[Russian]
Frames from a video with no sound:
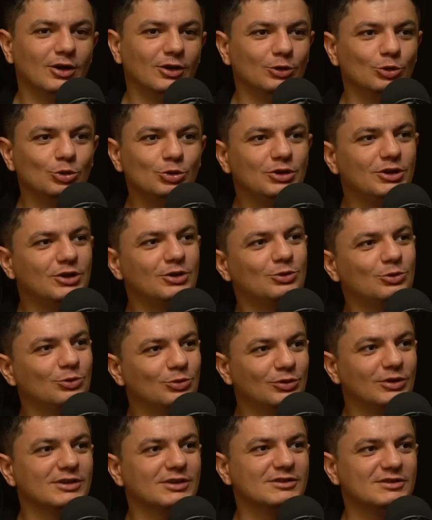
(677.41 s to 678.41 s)
но нет у
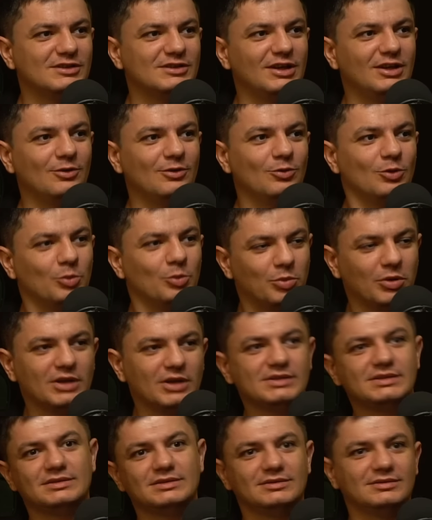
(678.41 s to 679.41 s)
нас сырьевой
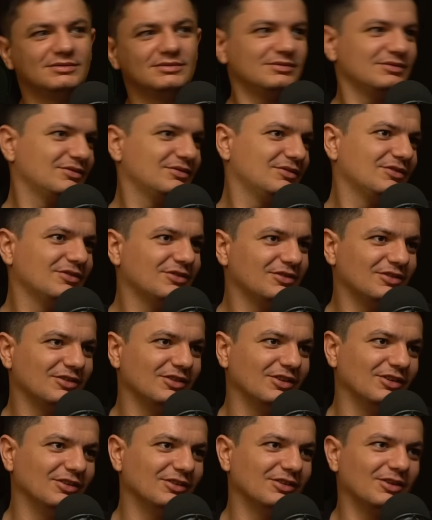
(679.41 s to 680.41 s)
базы
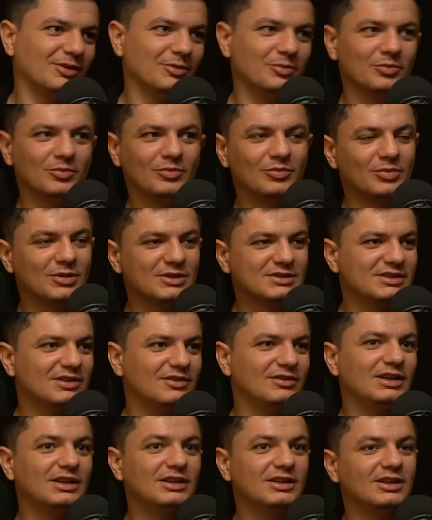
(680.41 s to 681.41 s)

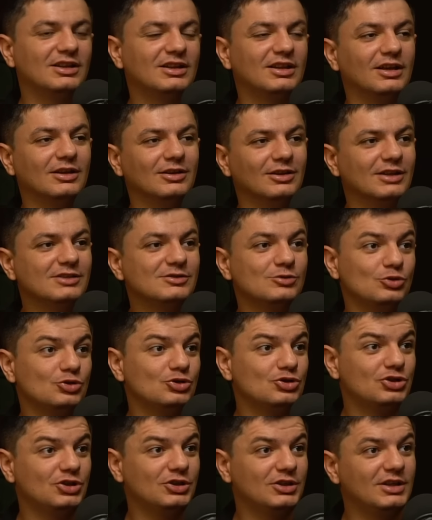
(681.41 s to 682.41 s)
поставлять Китаю. На
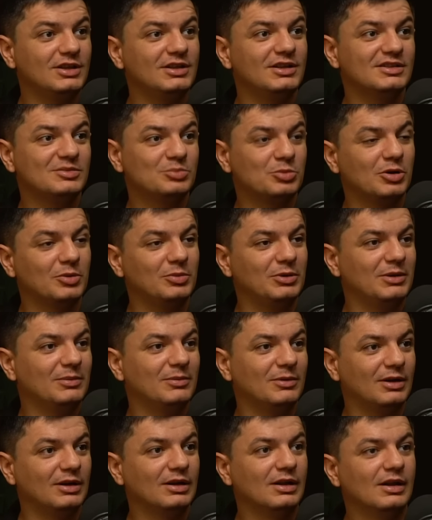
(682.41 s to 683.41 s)
сегодняшний день есть
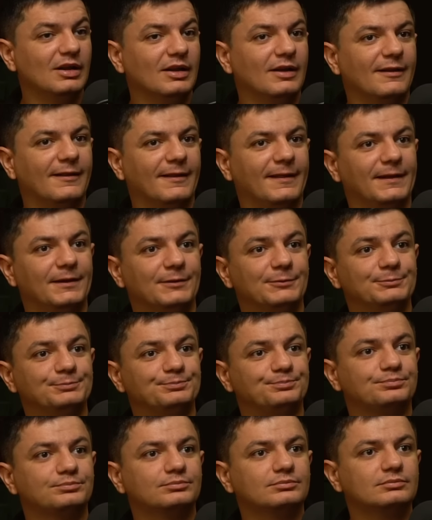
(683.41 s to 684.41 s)
проблема э,
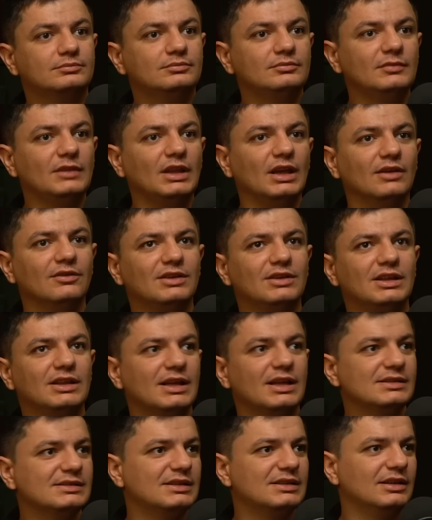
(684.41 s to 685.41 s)

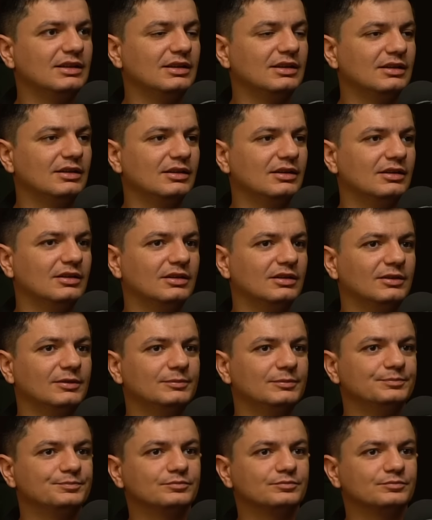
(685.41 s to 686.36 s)
китайской э,